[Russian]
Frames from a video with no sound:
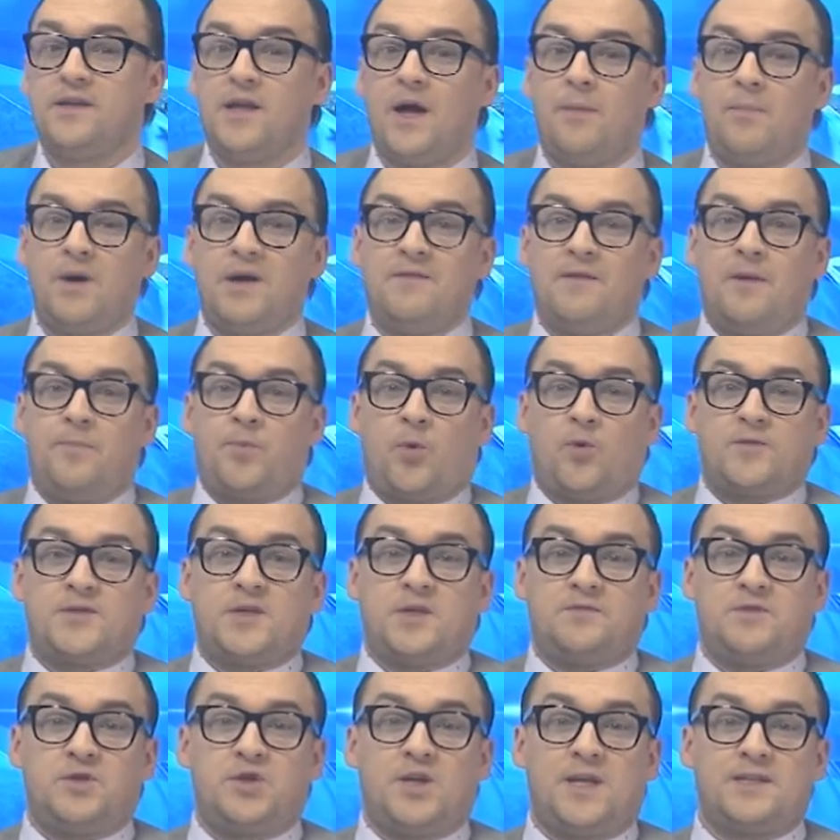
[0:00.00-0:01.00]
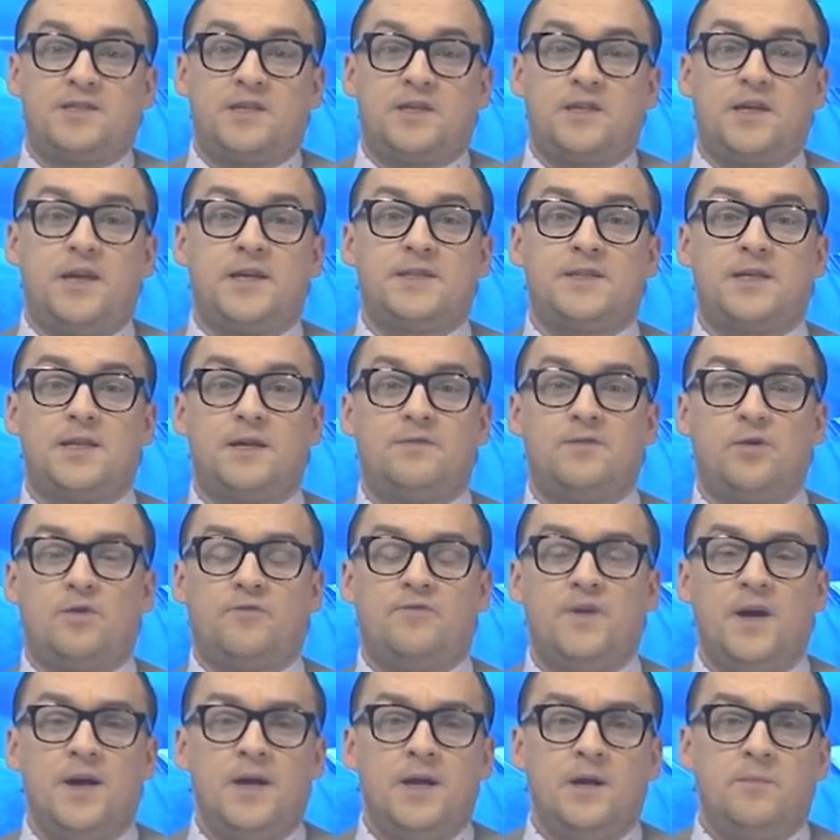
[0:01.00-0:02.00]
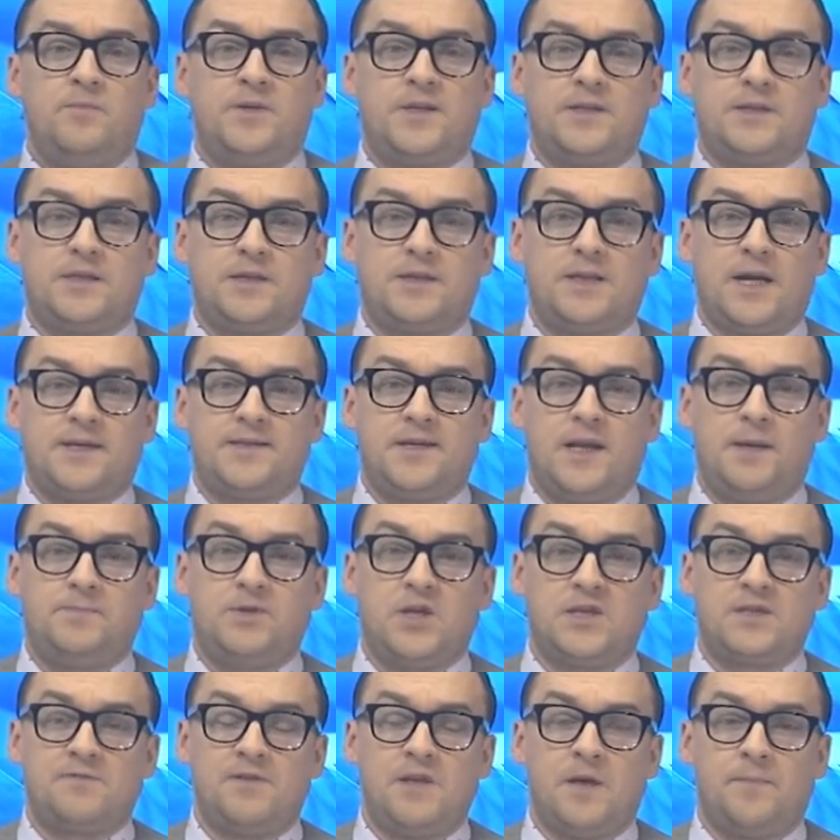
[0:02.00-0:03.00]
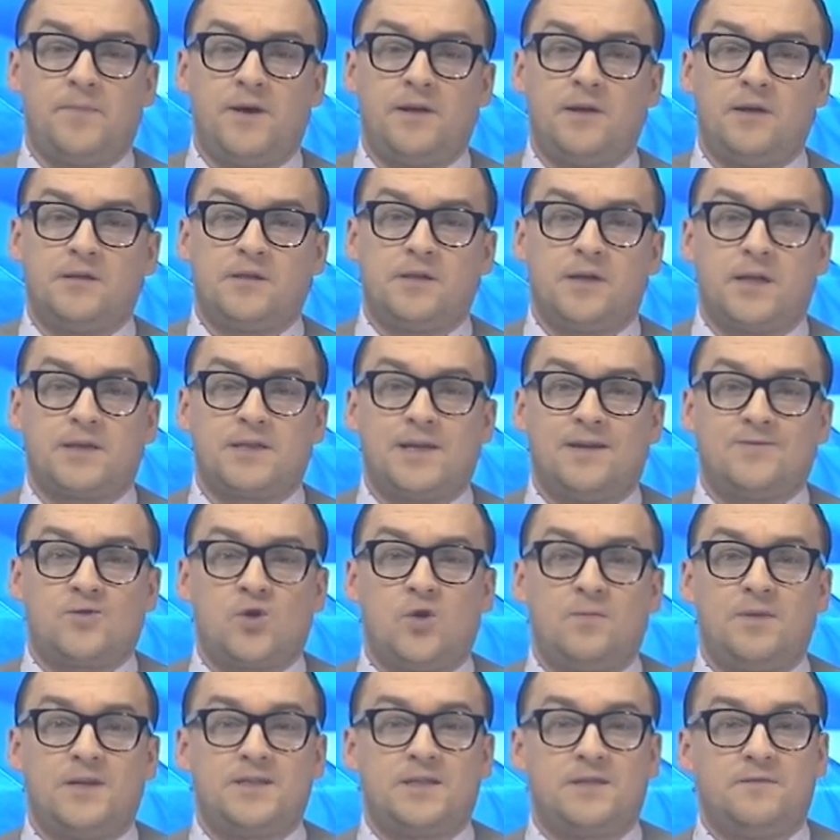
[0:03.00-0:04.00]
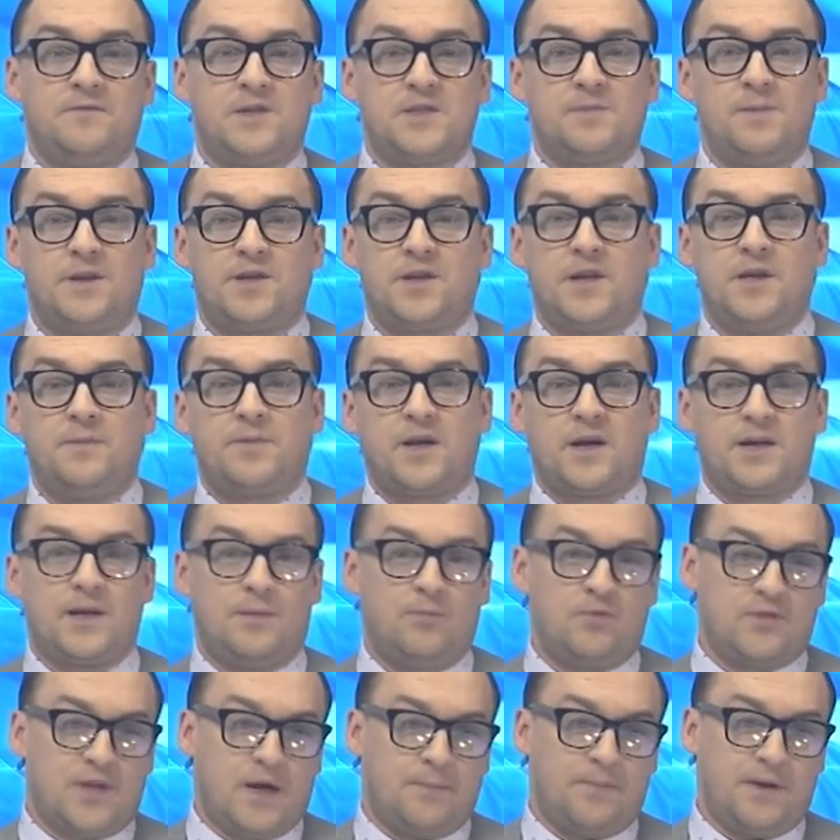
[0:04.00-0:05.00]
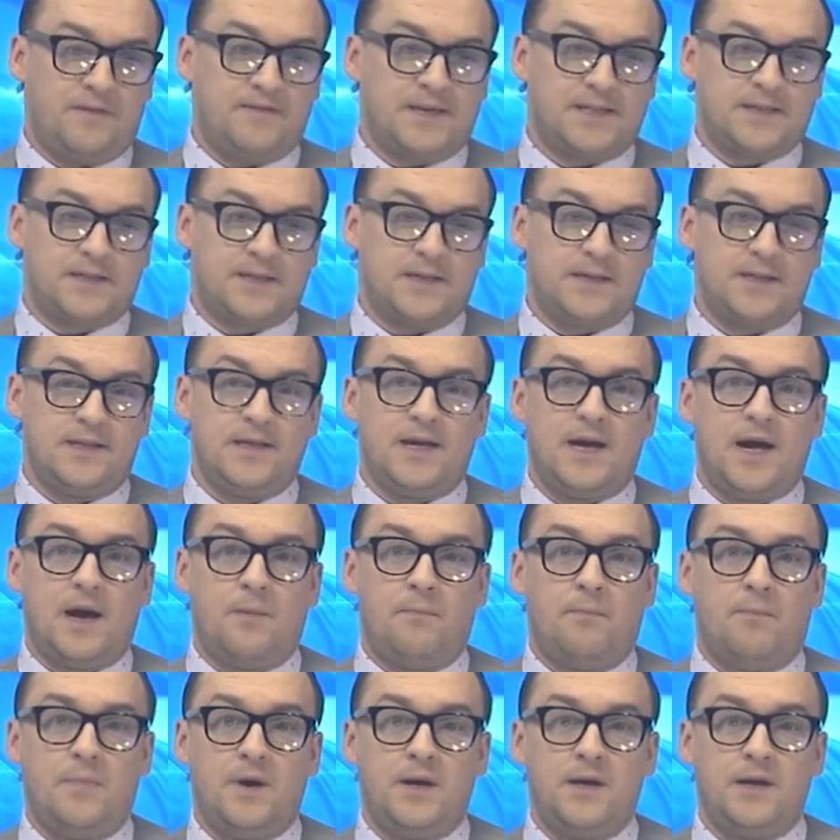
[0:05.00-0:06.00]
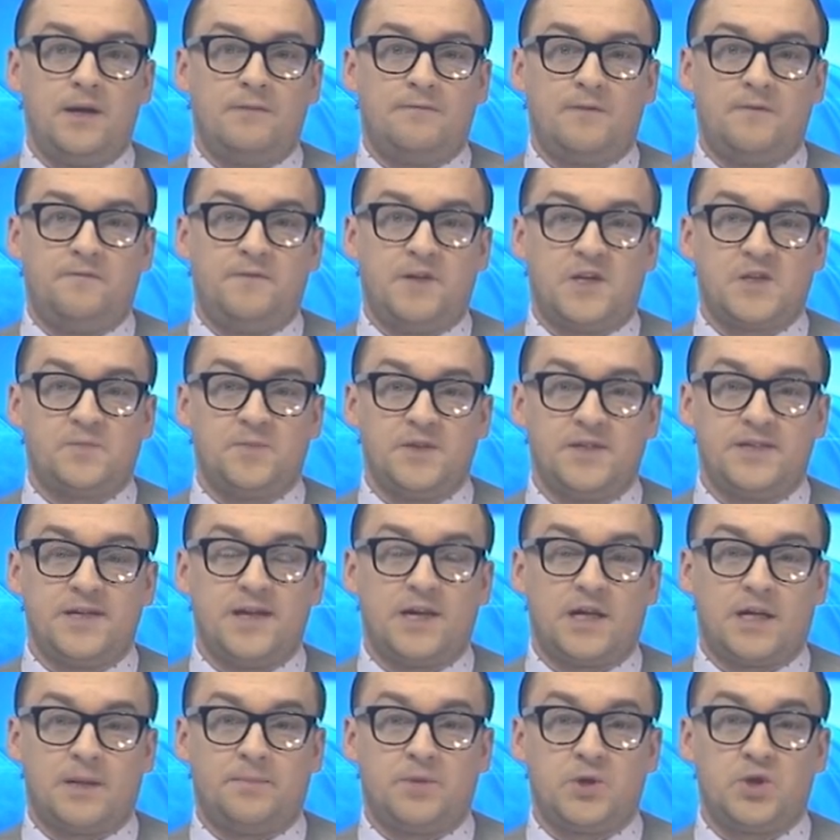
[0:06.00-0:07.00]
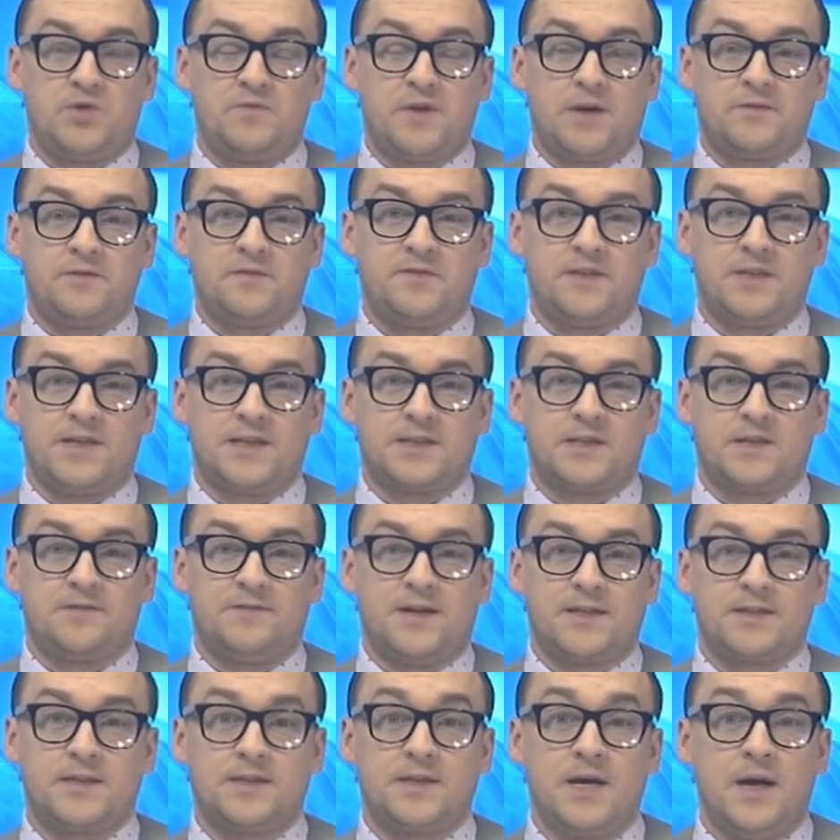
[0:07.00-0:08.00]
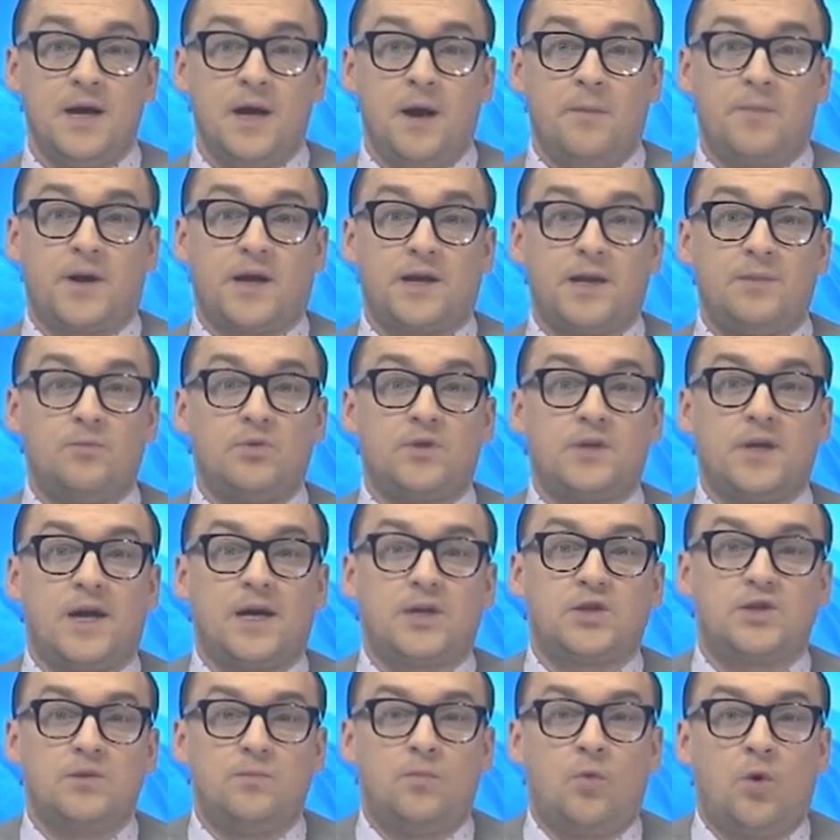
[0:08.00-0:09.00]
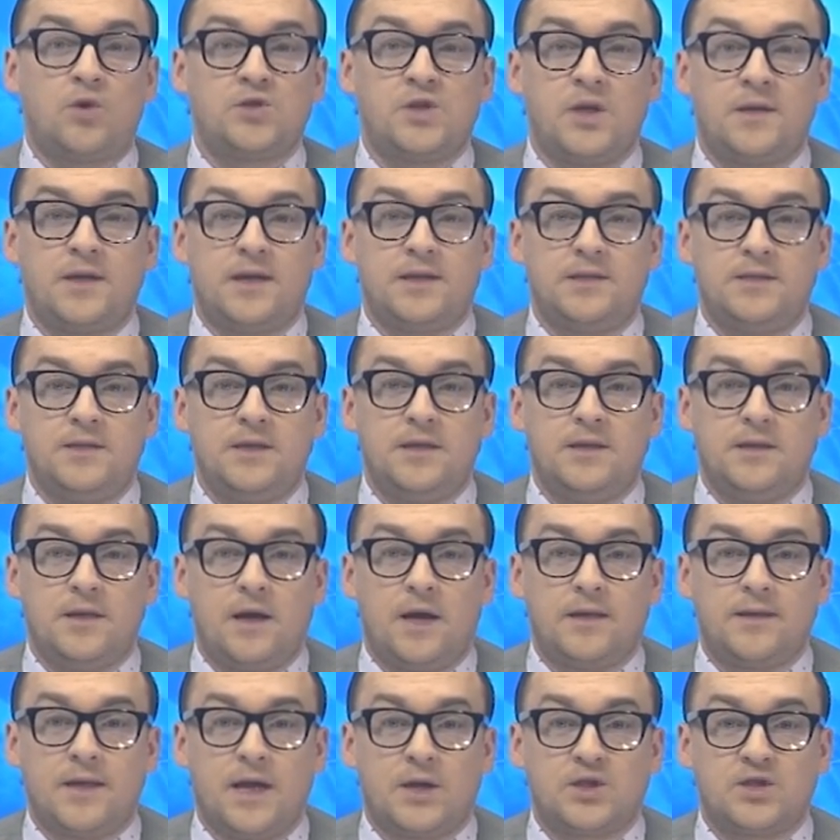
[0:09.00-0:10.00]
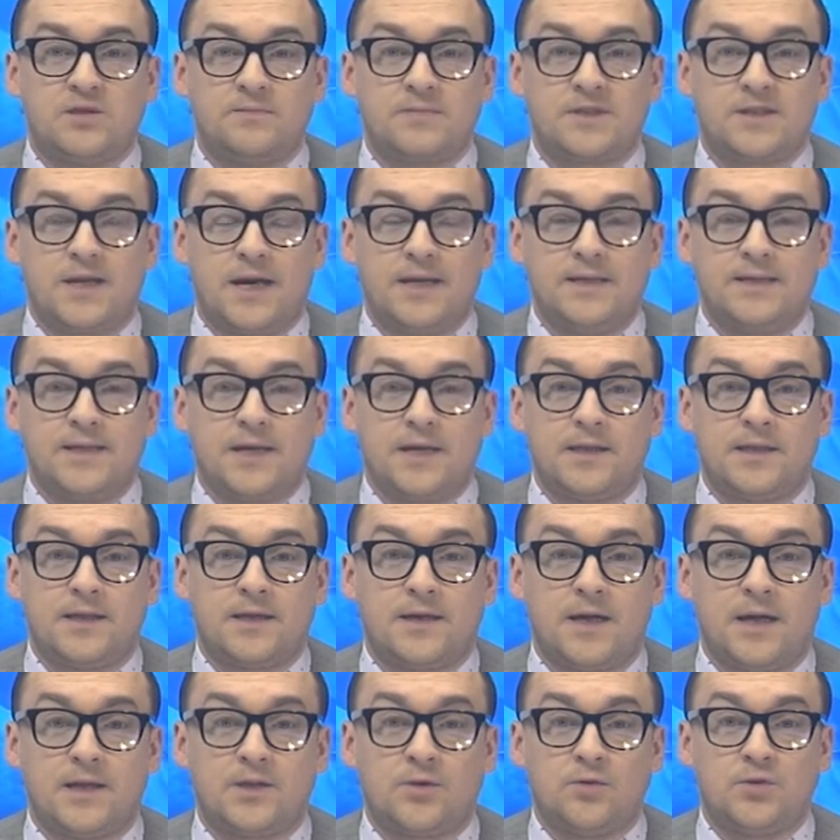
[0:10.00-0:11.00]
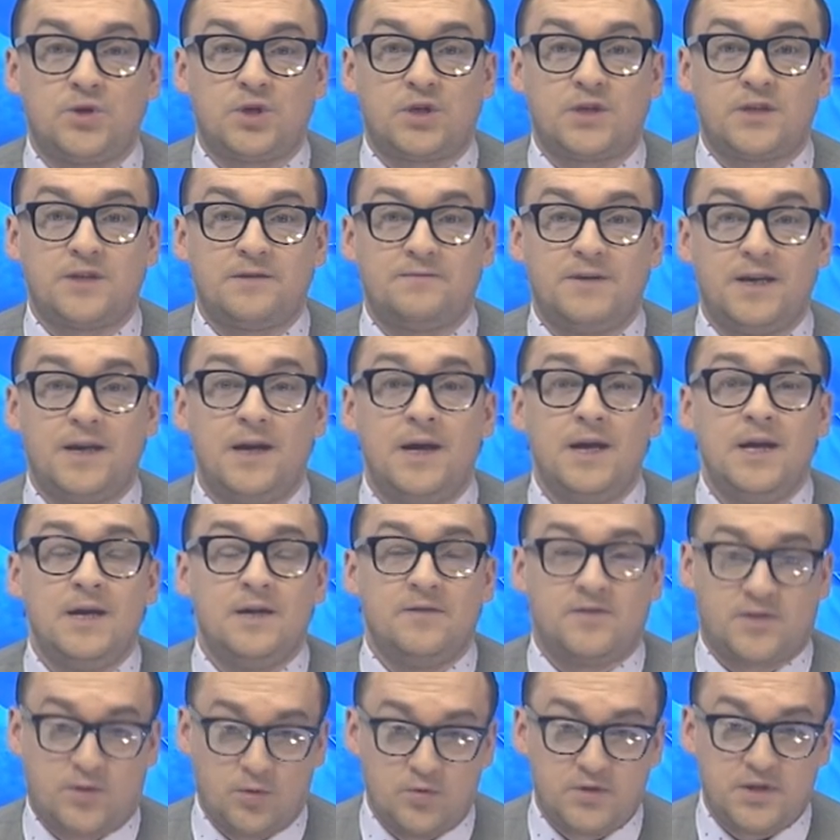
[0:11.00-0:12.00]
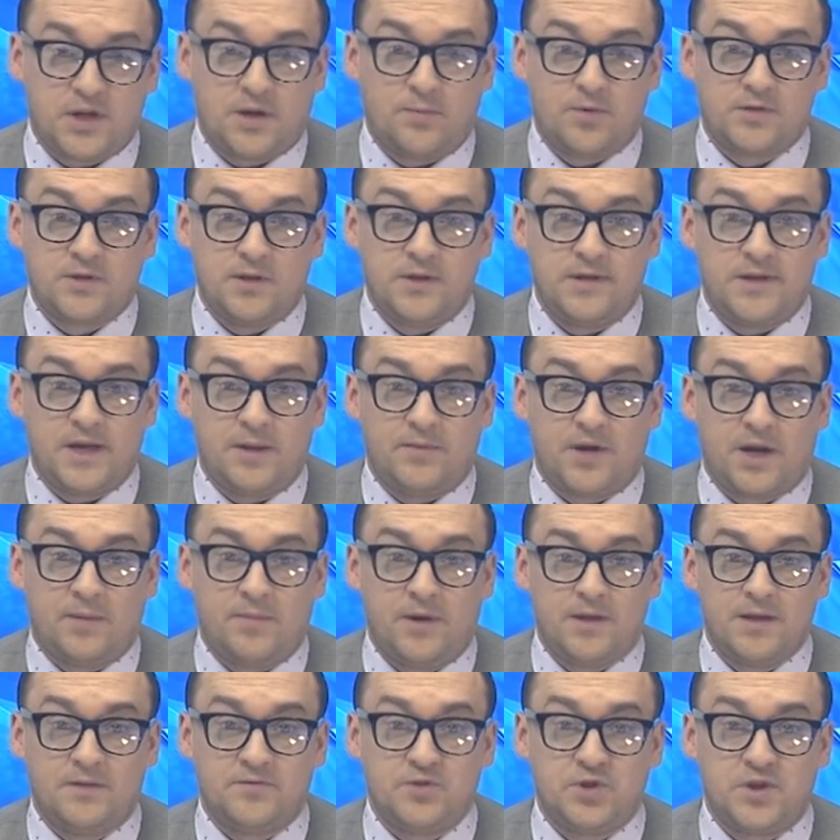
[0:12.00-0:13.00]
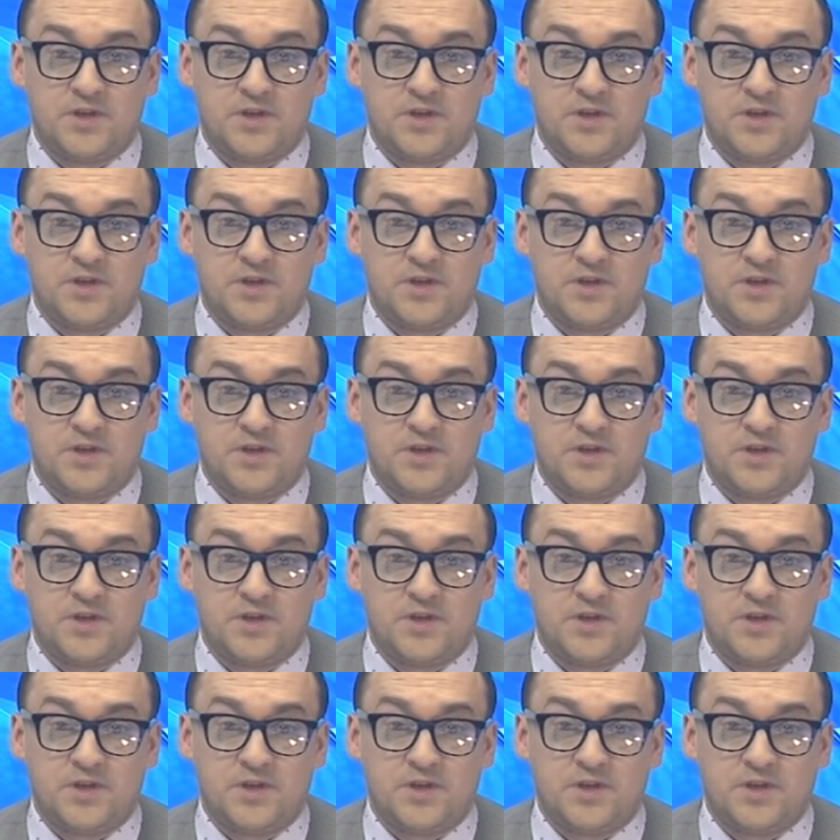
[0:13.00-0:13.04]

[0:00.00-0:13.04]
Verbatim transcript: На мои вопросы отвечал Сергей Соловьев, председатель Общественной палаты Ярославской области. Вы смотрели программу «На повестке дня». Мы в эфире с понедельника по четверг в 19.20. Программу также можно найти на нашем сайте gtk.tv. В студии работал Илья Барабанов.